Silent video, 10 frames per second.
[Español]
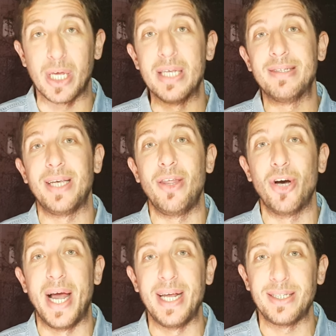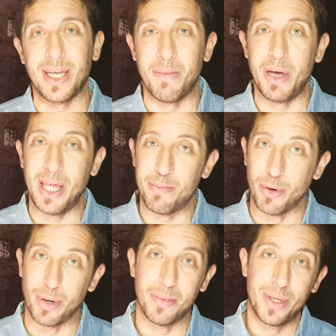15 dólares en vez de
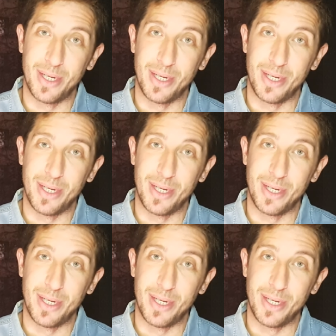por